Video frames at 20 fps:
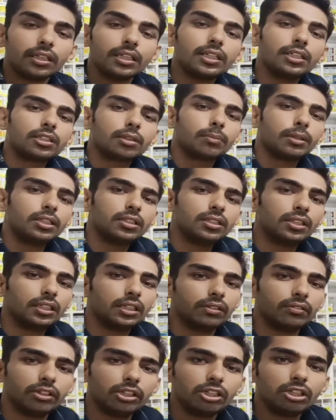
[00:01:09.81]
ఈ సంబంధించి
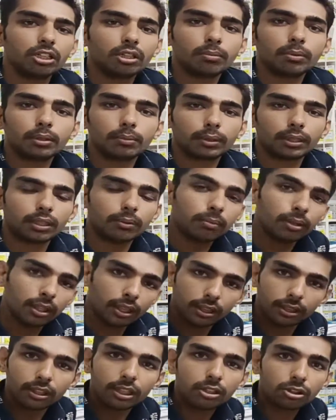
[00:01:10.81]
ఈ వీడియోలో మనం మొత్తం
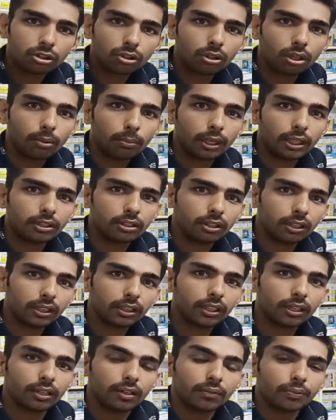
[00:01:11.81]
తెలుసుకుంటాం ఫ్రెండ్స్
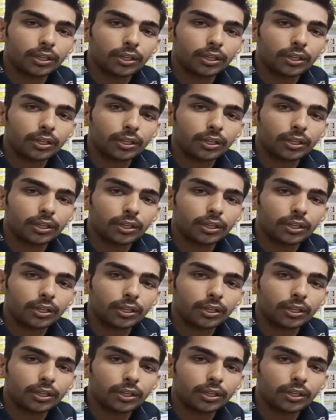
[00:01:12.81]
ఓకేనా